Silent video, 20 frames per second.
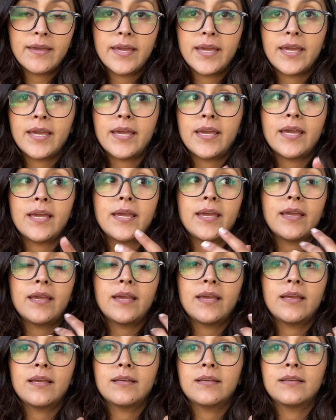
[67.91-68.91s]

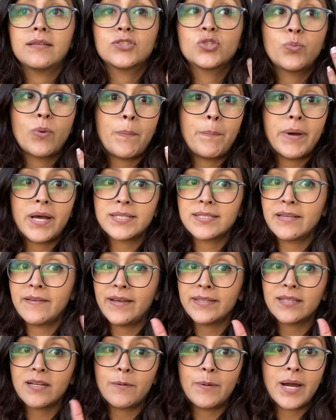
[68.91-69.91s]
Eh, su papá se va
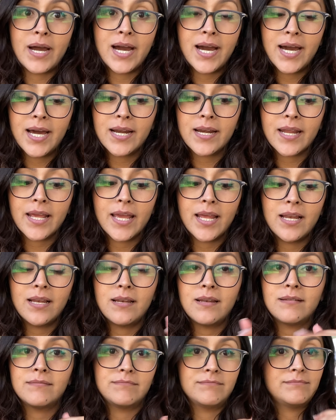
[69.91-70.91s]
a trabajar,
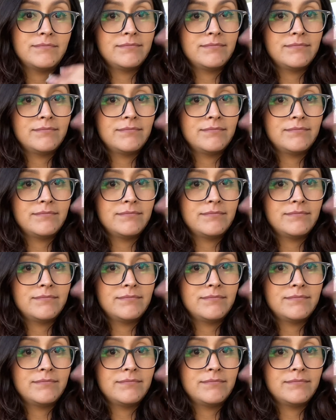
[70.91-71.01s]
él